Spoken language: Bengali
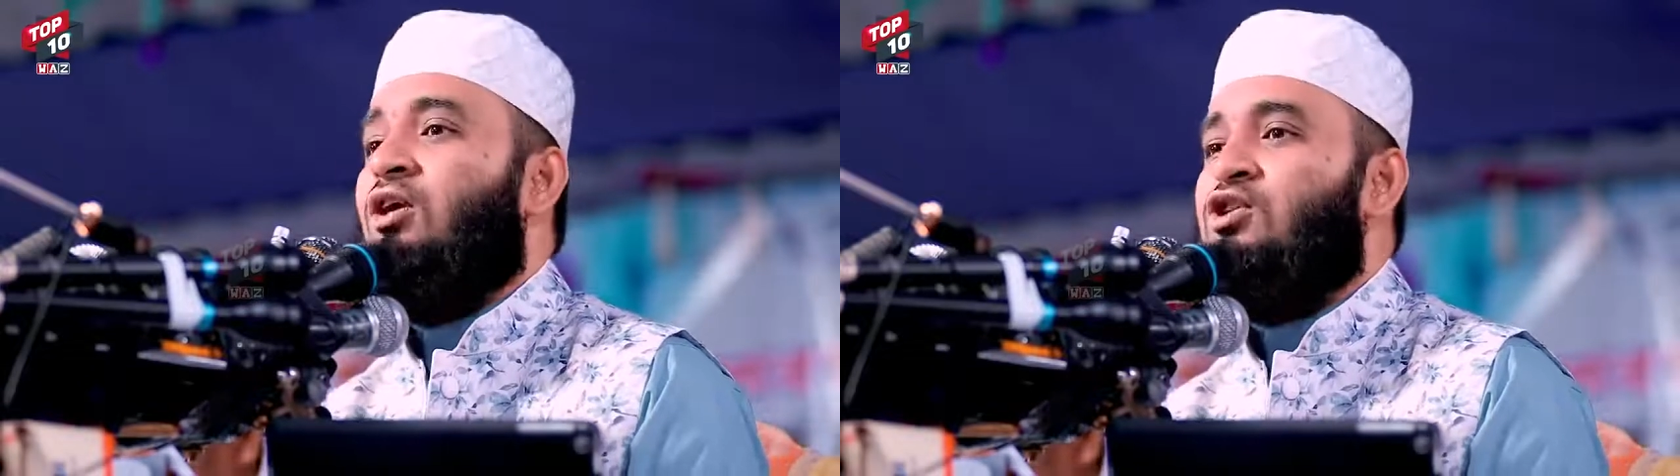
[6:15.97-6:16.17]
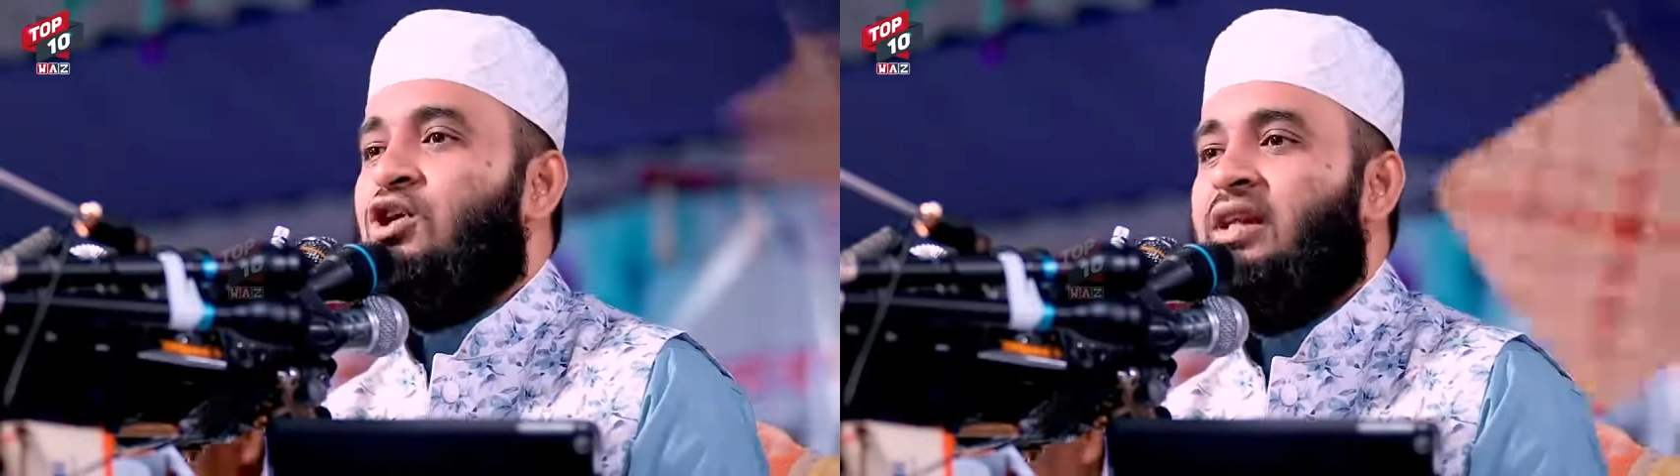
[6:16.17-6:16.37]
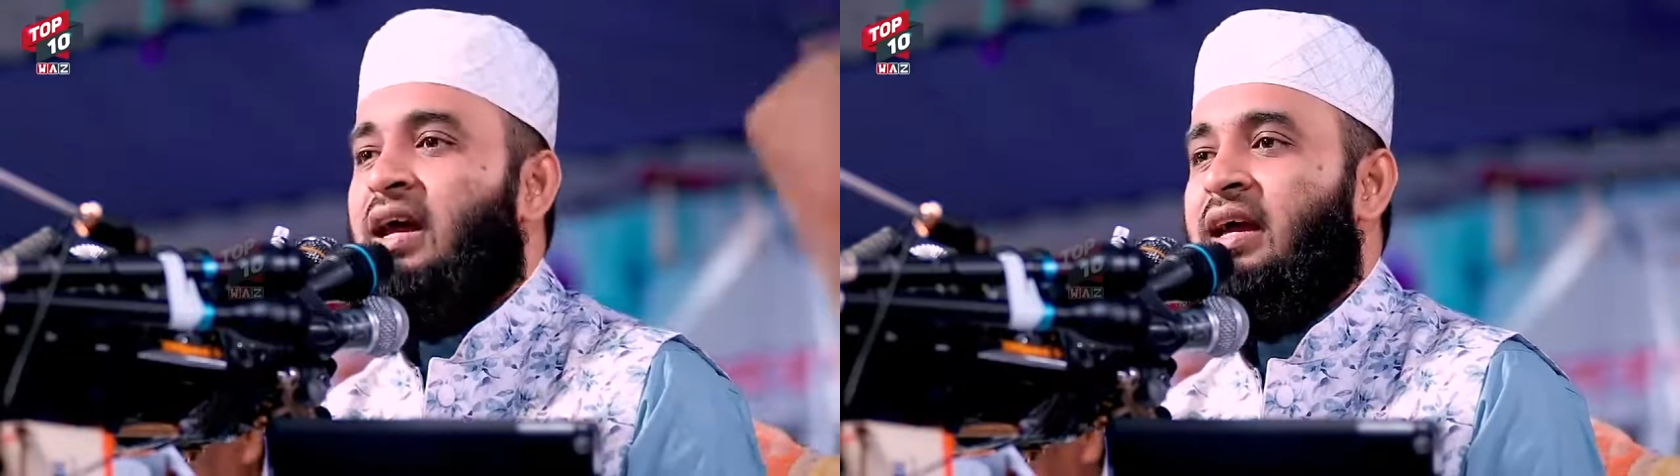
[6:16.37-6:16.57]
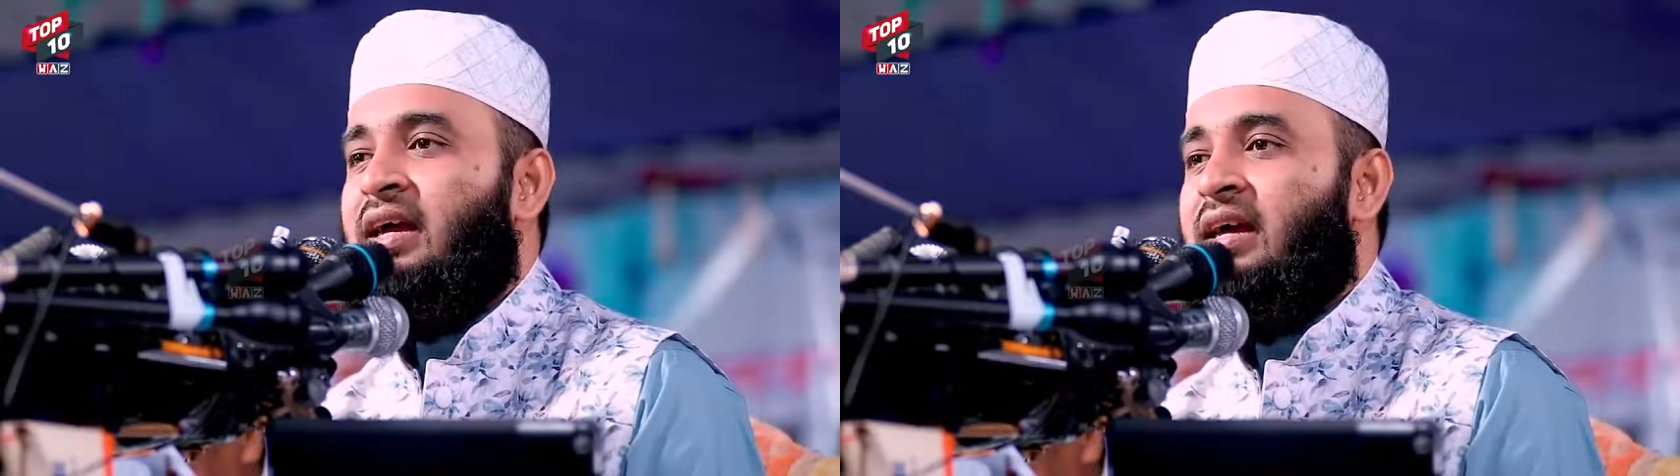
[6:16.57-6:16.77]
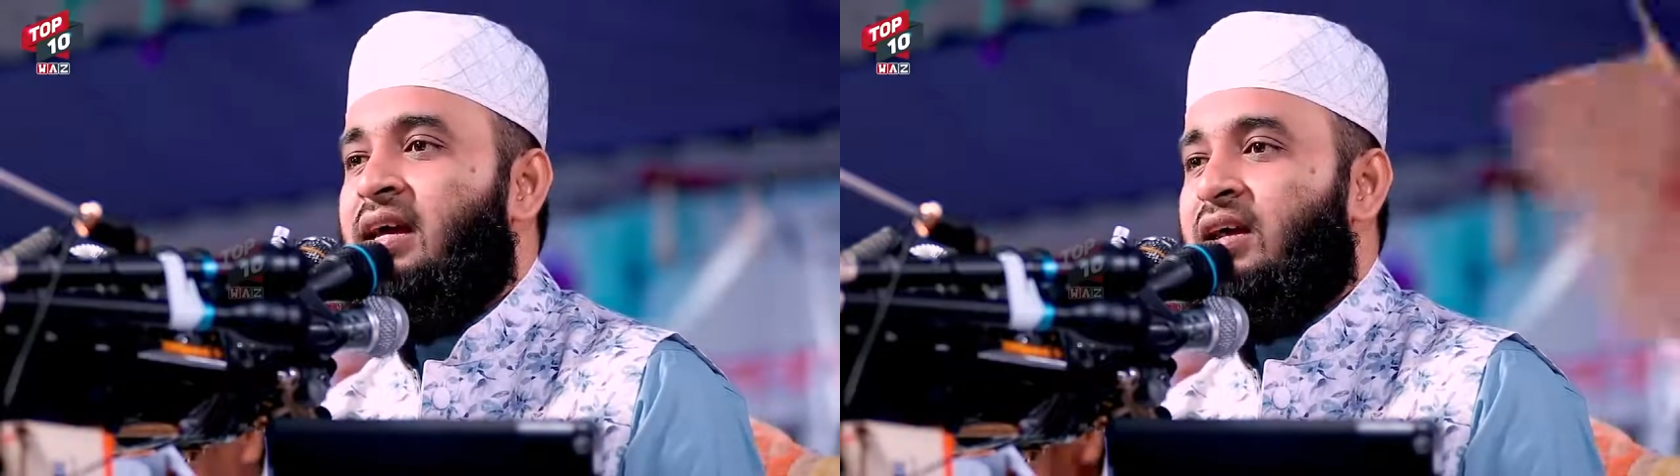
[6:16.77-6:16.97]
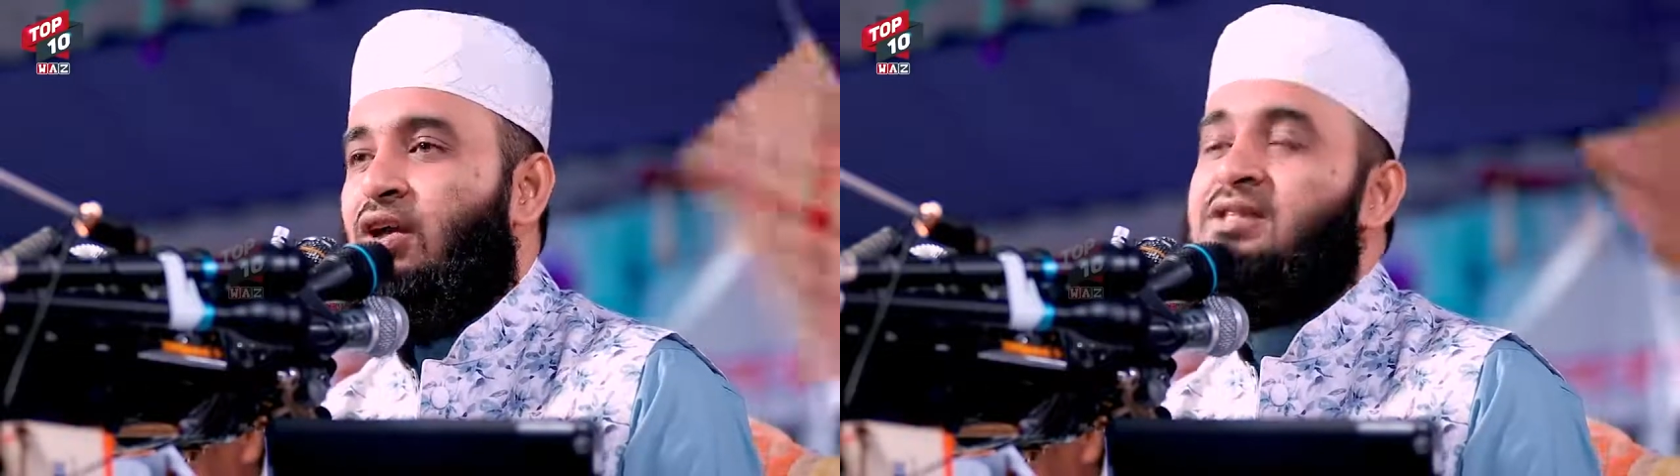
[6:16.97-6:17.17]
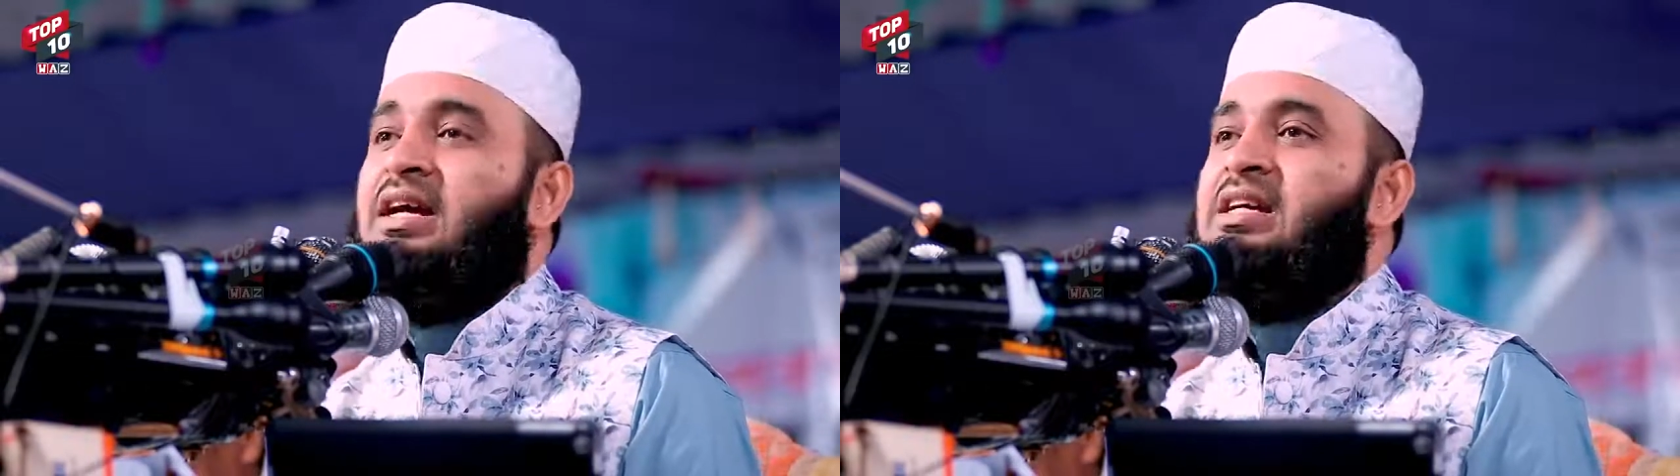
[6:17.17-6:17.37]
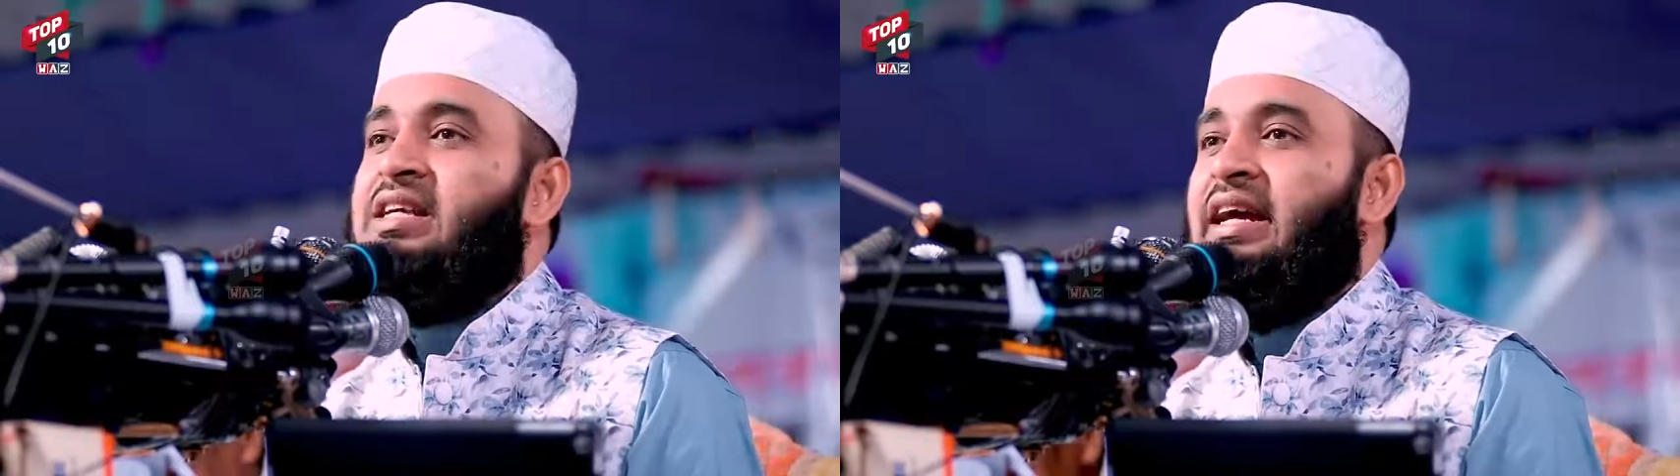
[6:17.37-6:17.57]
অলসতায়
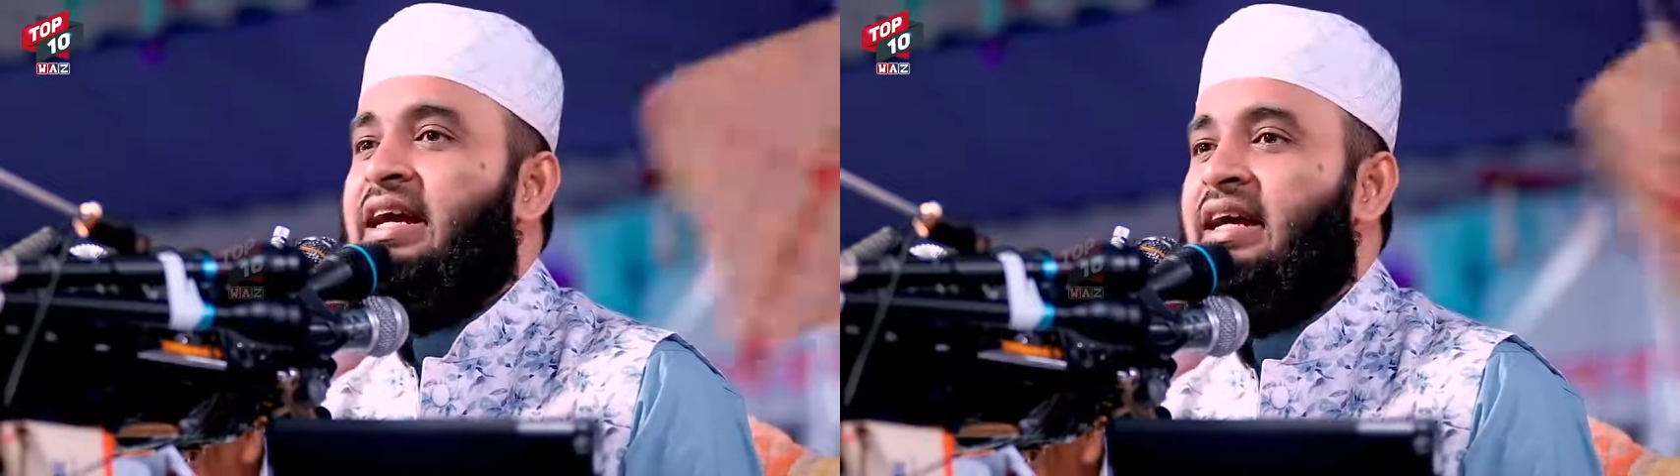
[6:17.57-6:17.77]
লজ্জা কিসে